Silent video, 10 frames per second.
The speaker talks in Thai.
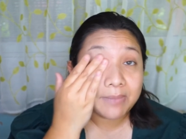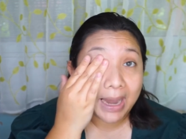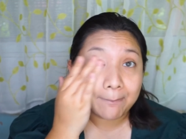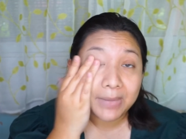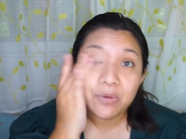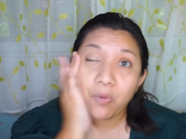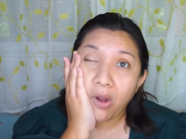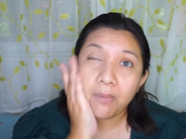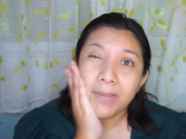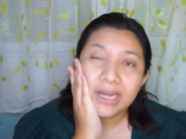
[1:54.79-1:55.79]
แบบไม่วอ
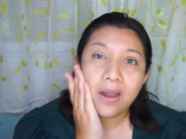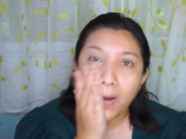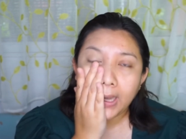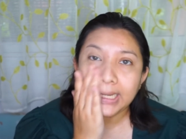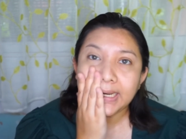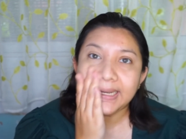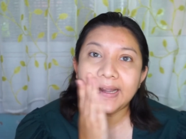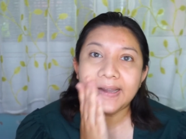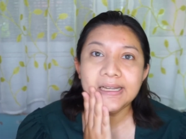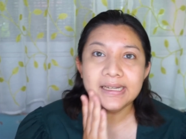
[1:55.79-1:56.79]
กไม่ลอยเลยนะคะ